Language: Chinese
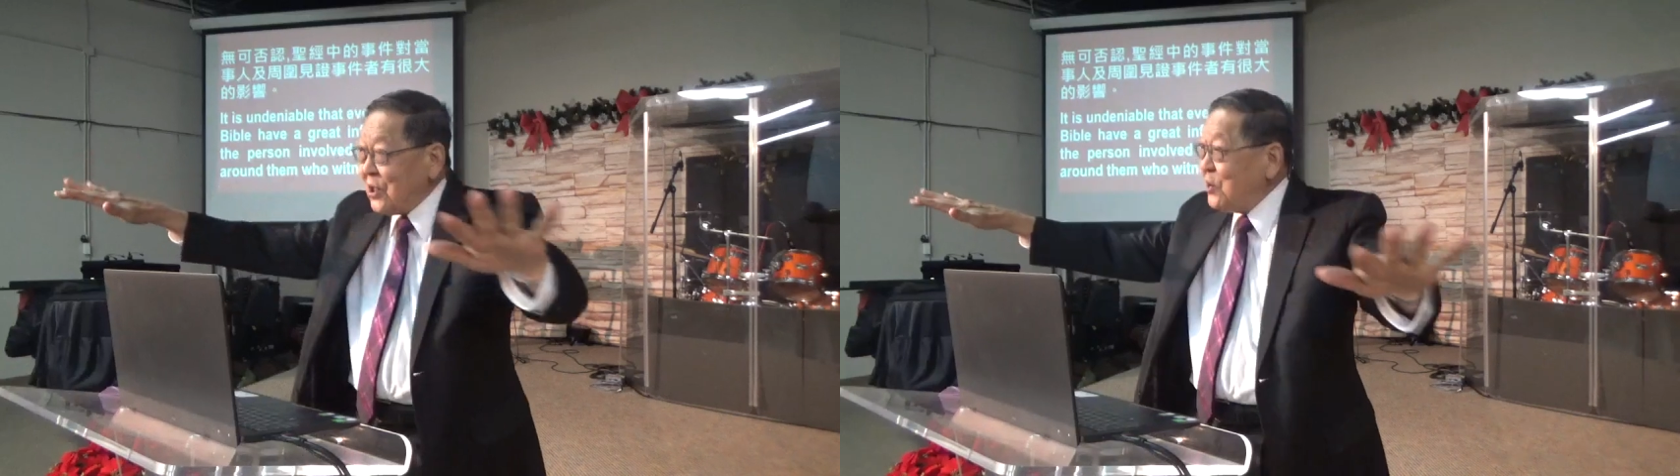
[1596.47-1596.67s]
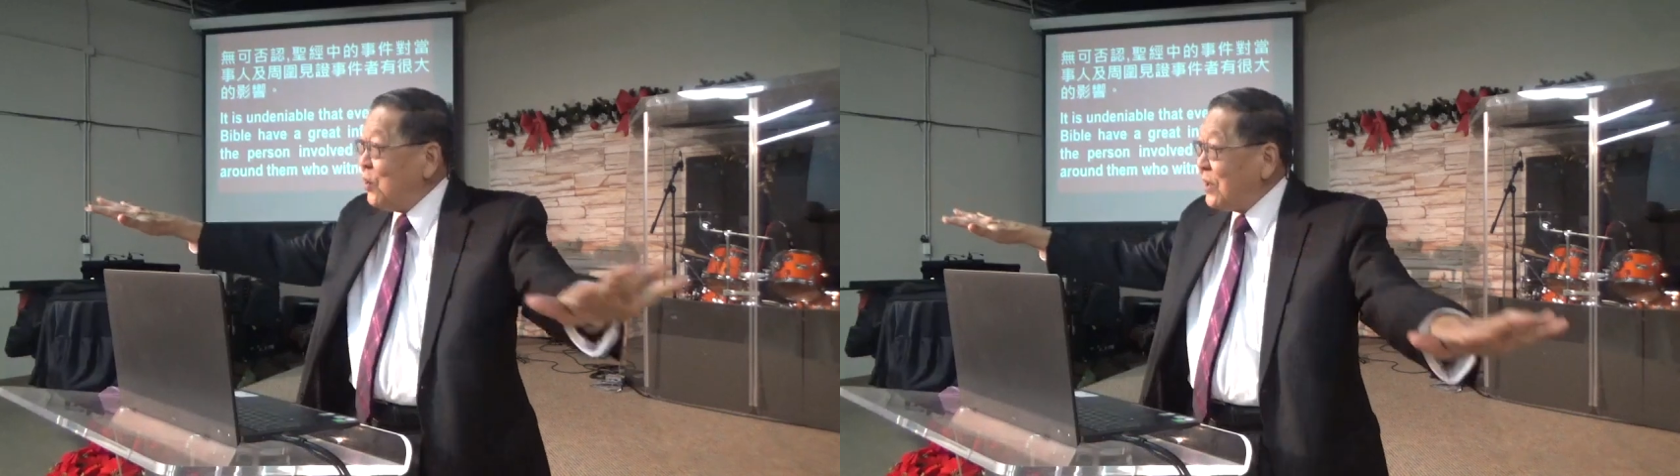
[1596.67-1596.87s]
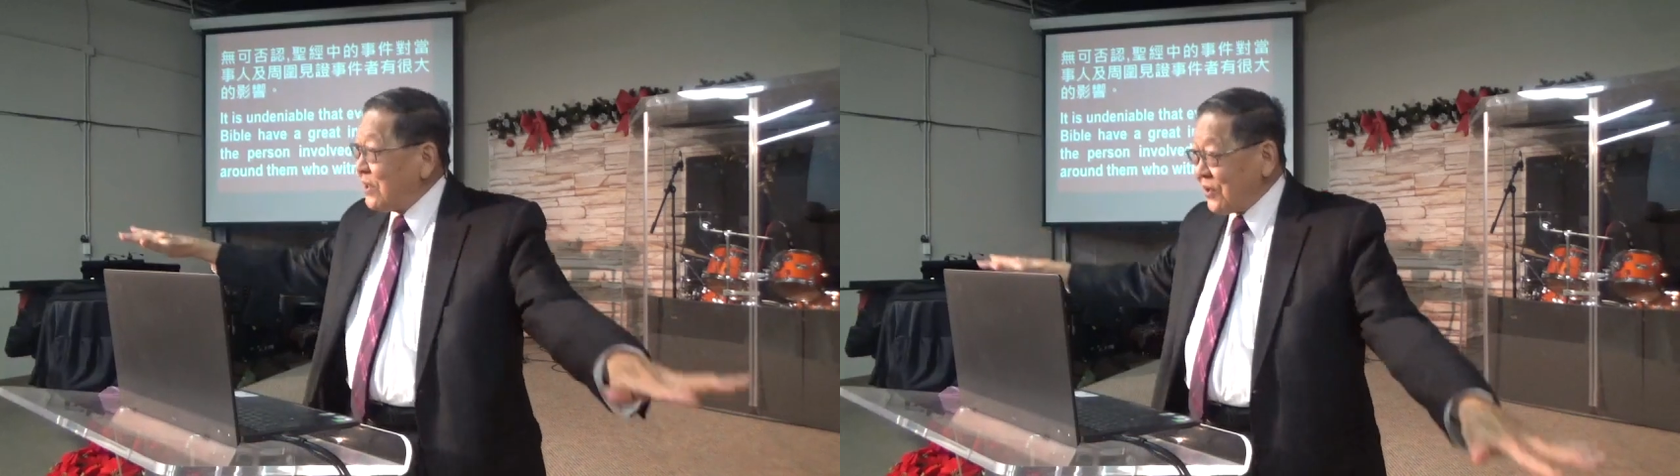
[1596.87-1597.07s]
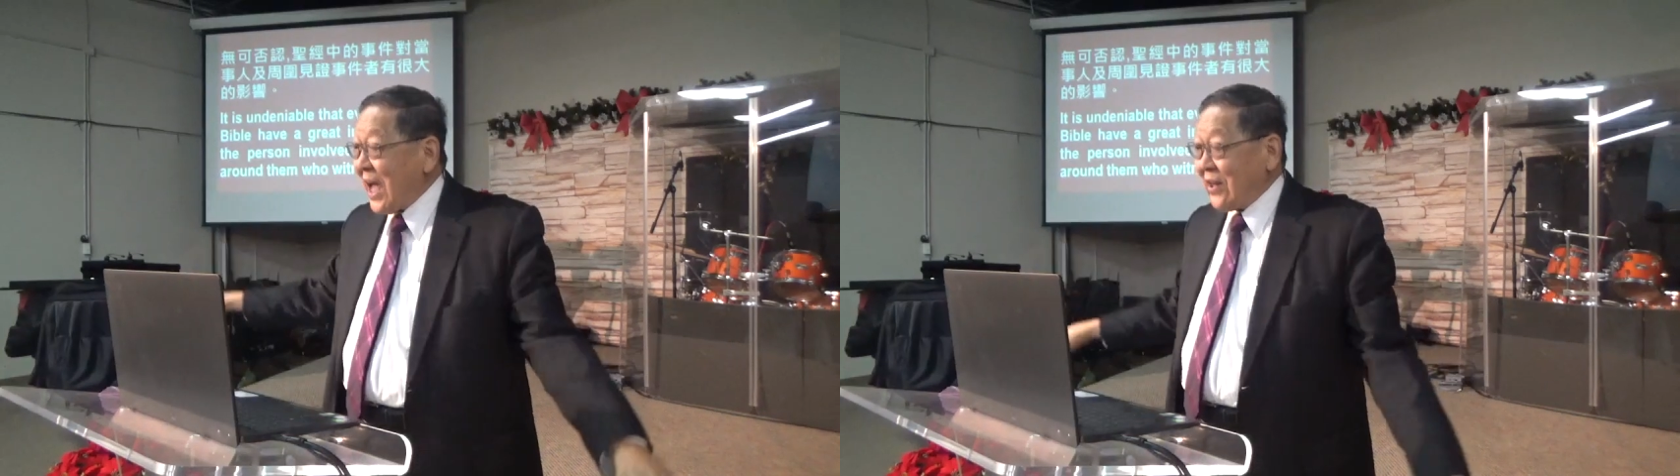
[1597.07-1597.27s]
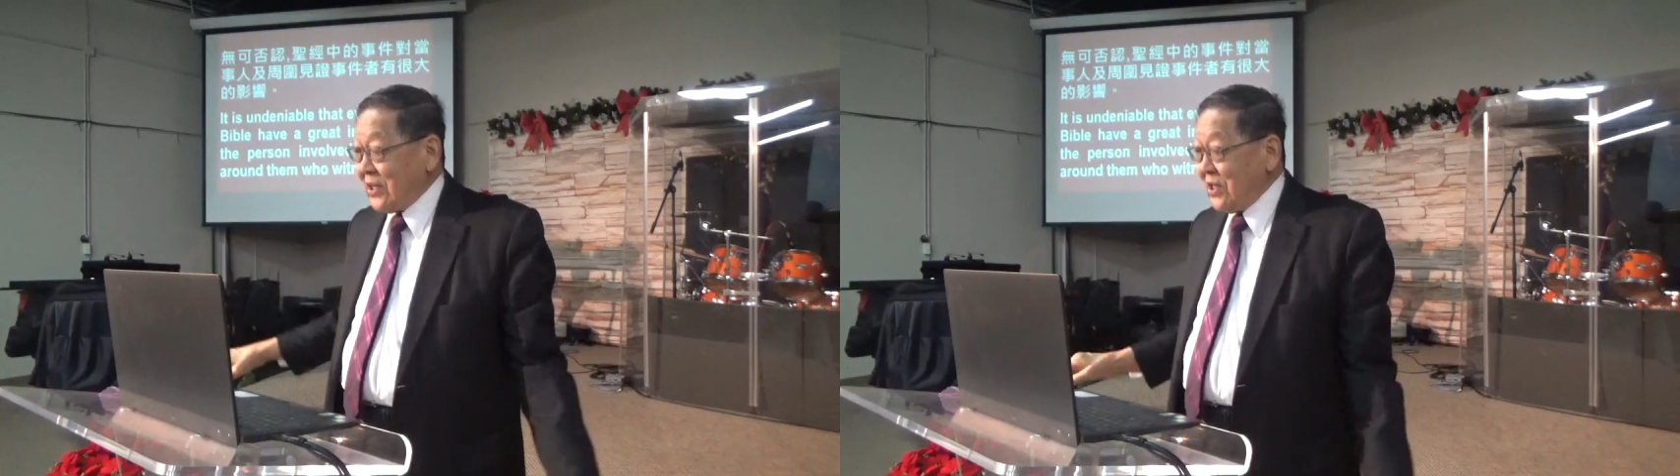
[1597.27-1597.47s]
人有很
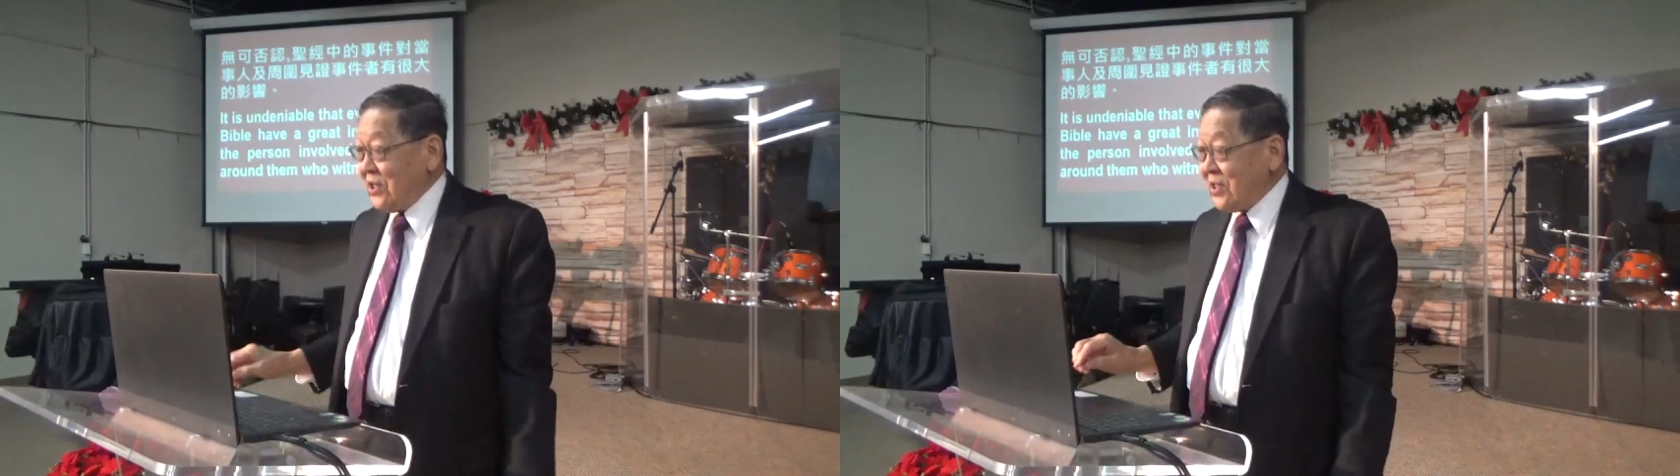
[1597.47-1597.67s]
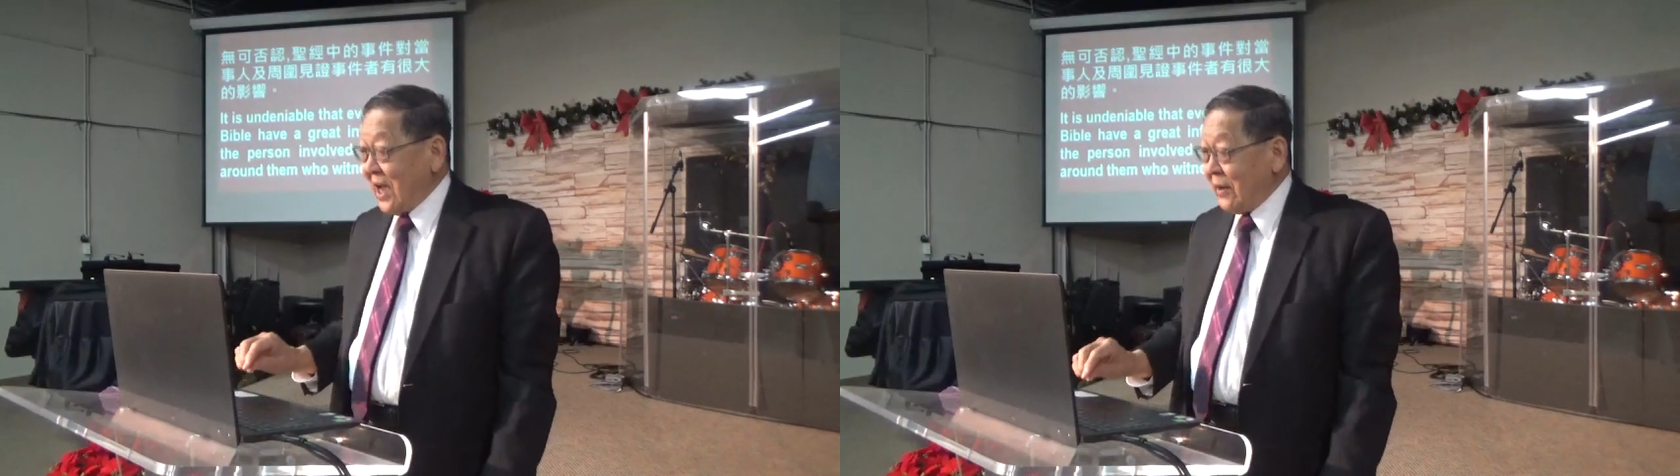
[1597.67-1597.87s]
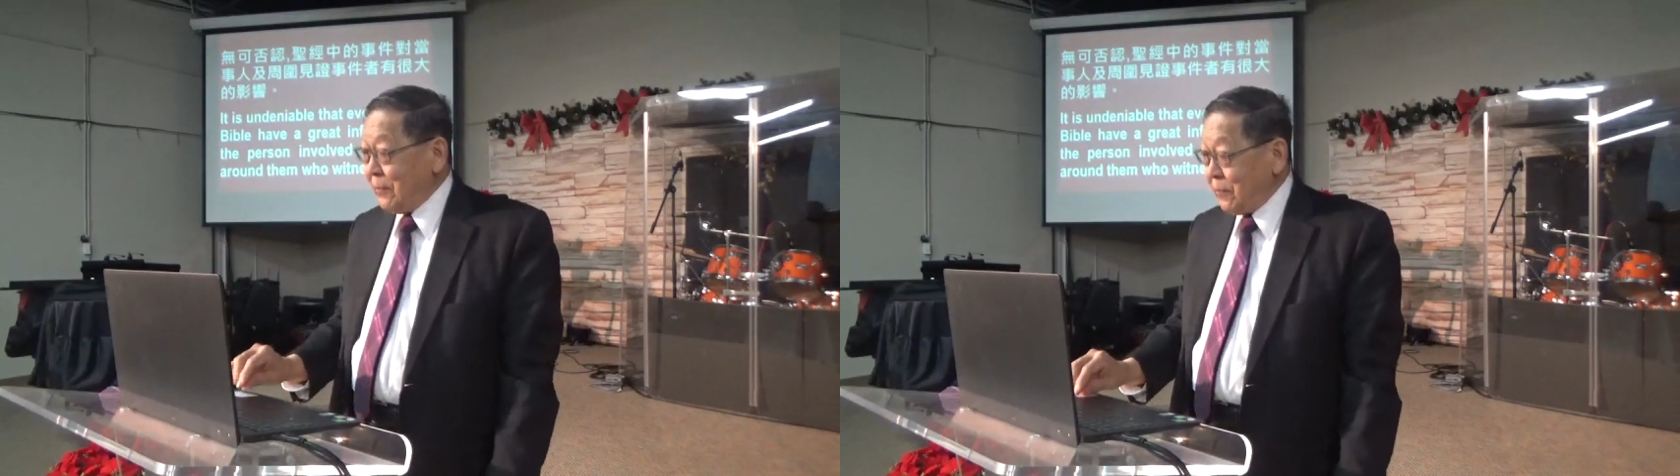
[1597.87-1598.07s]
大的影响。